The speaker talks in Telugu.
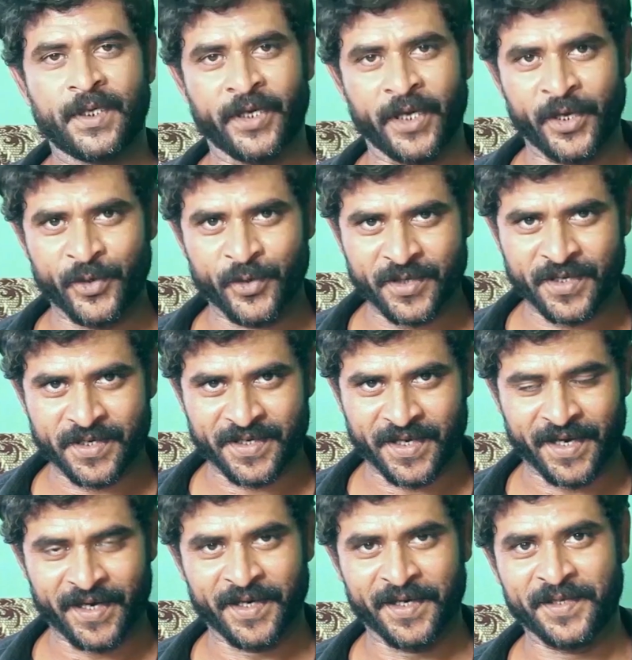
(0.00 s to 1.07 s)
ఈ నైన్ రోజెస్
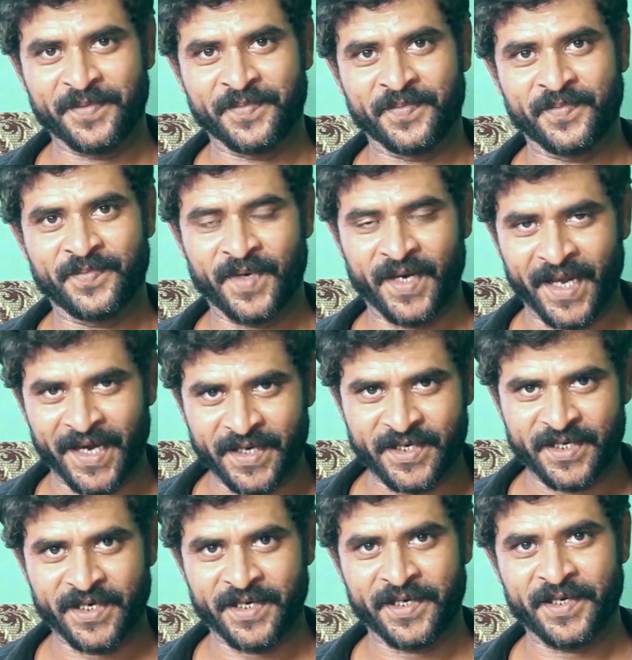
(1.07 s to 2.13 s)
ఛానల్ని లైక్
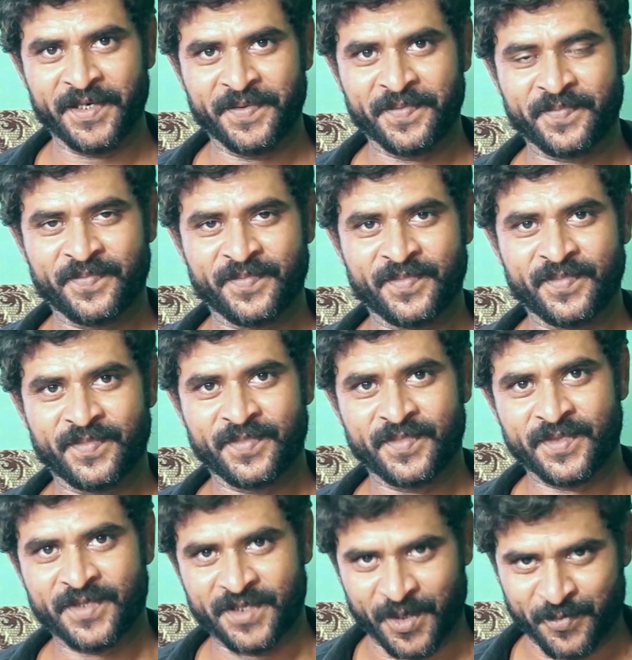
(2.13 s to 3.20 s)
చేయండి
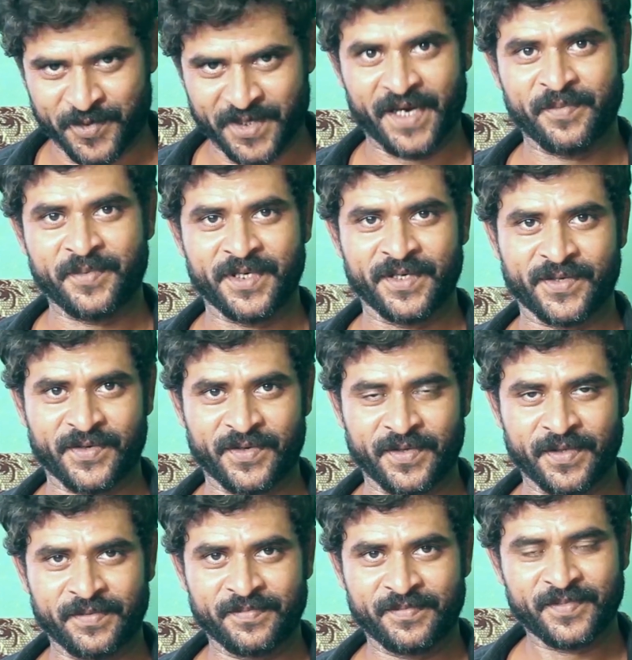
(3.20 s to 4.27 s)
సబ్స్క్రైబ్
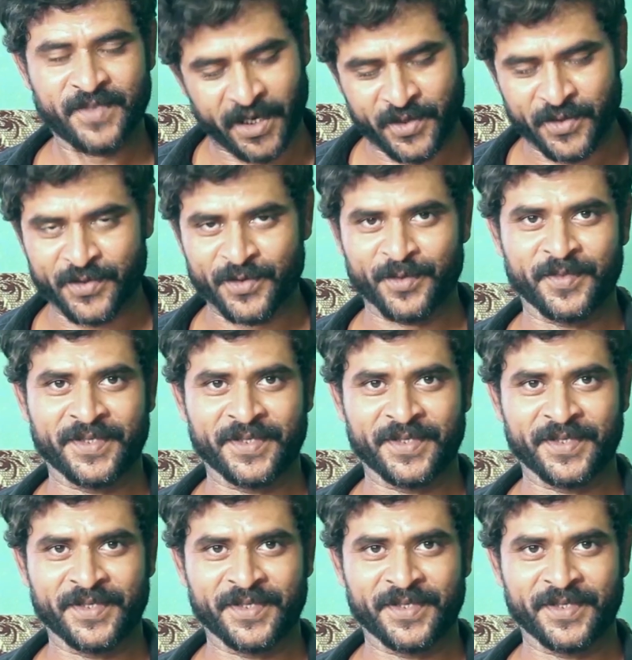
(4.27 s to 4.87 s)
చేసుకోండి థ్యాంక్ యూ సో